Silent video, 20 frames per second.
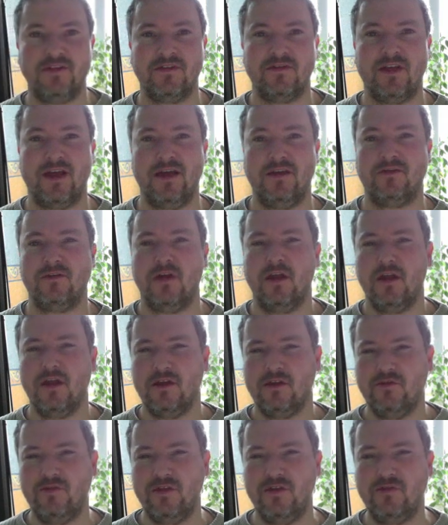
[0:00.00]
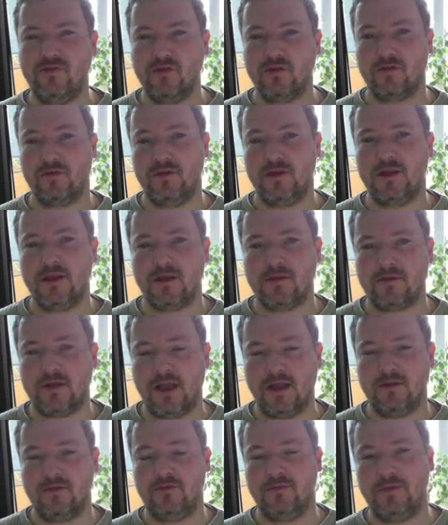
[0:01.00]
Das heißt, wie funktioniert das
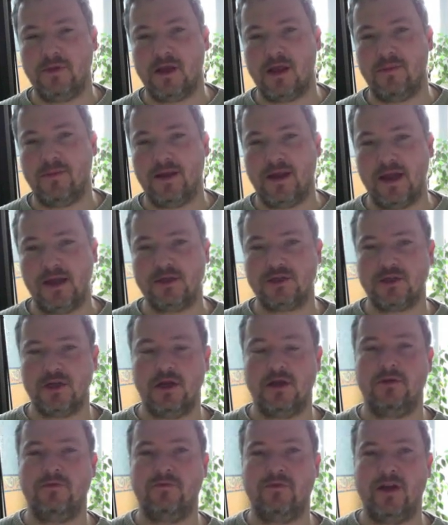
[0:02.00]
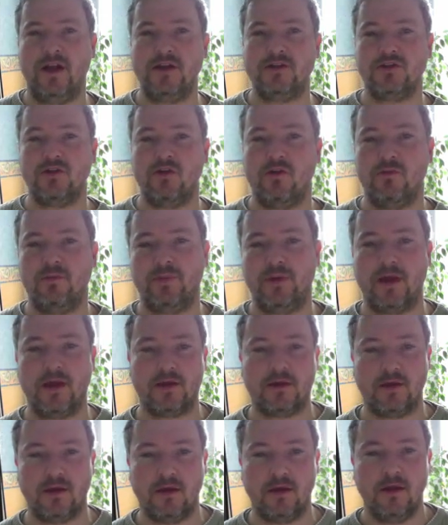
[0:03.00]
Ganze, wie kann man einstellen, welche
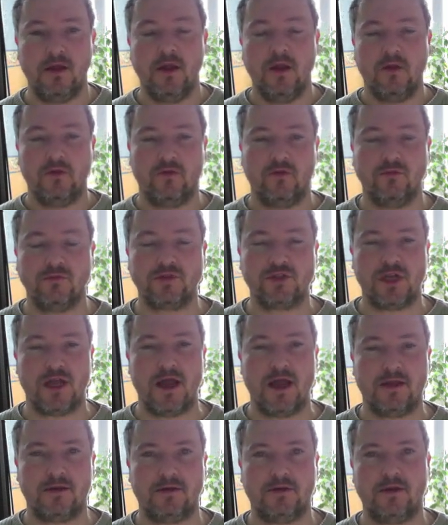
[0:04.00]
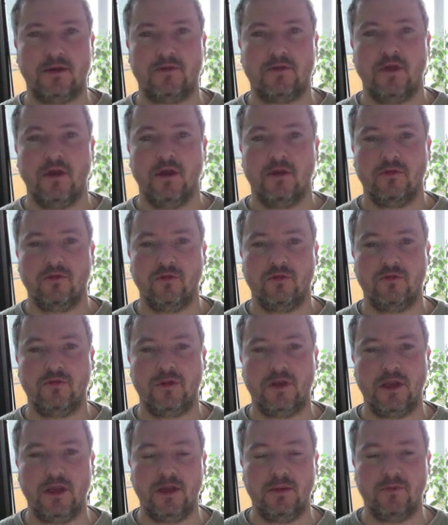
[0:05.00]
Objekte zum Start des
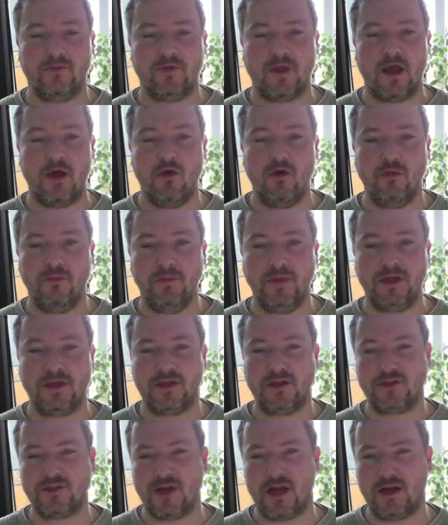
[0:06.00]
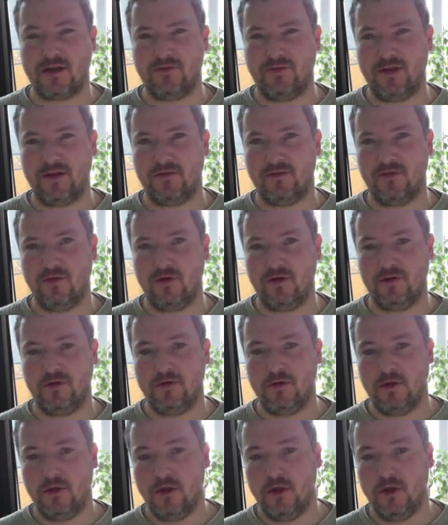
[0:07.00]
Systems auch mitgestartet werden sollen.